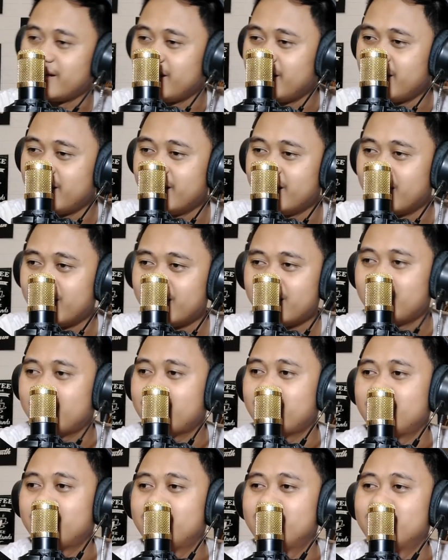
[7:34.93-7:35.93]
di
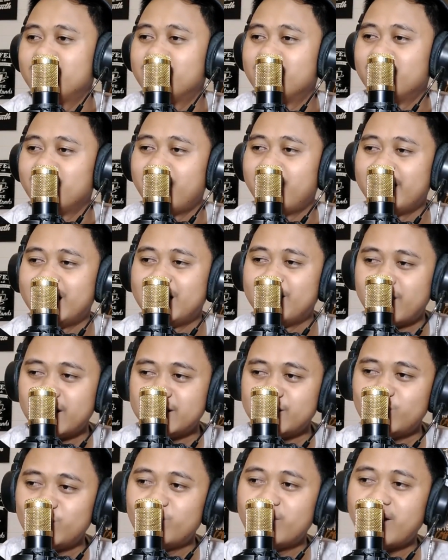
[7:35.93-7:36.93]
uh, dalam
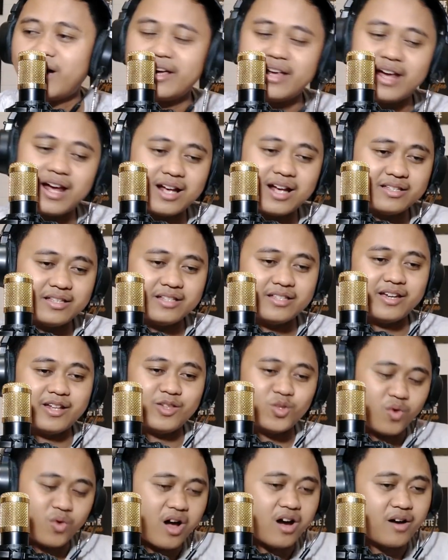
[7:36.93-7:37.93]
kelas itu udah kayak
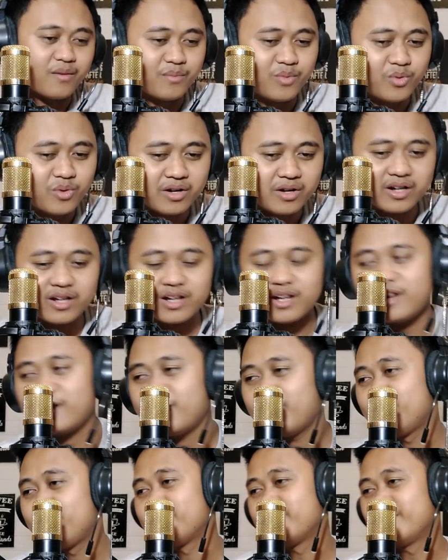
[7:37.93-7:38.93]
asisten tukang
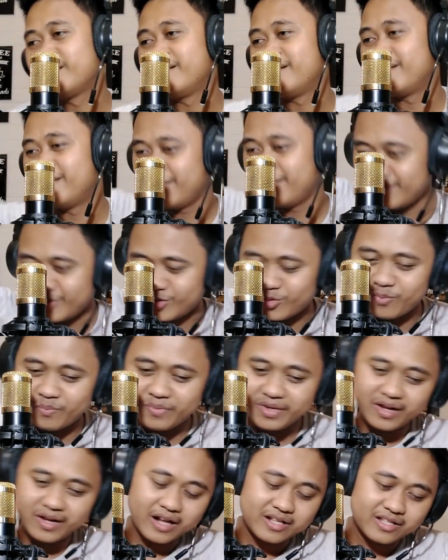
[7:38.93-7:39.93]
kebunnya,
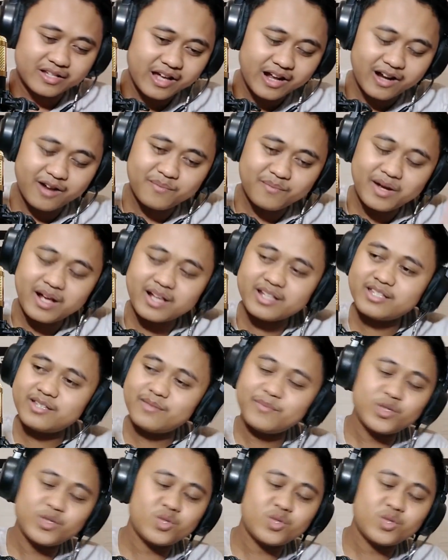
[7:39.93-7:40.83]
supir segala macam.